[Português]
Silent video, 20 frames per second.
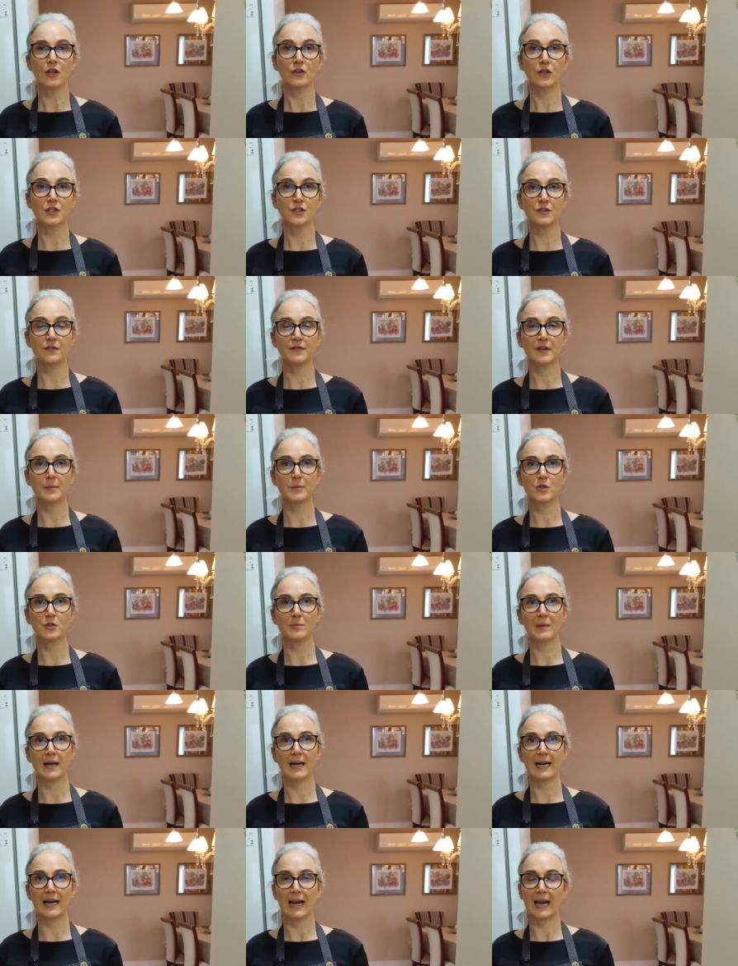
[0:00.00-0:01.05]
nós tivemos
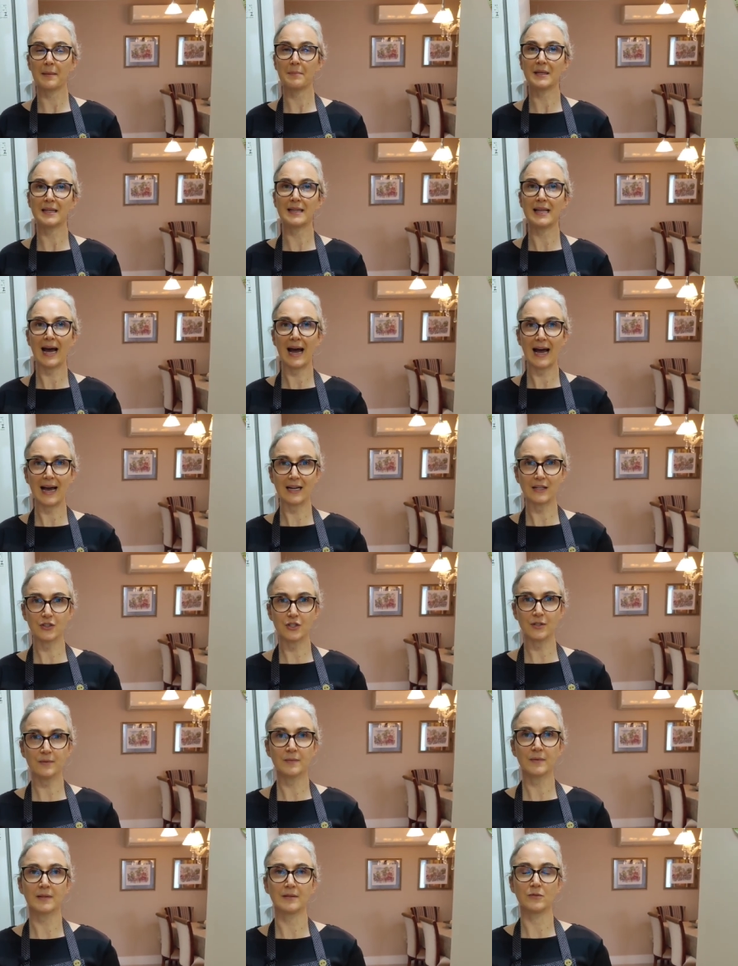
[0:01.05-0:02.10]
uma calamidade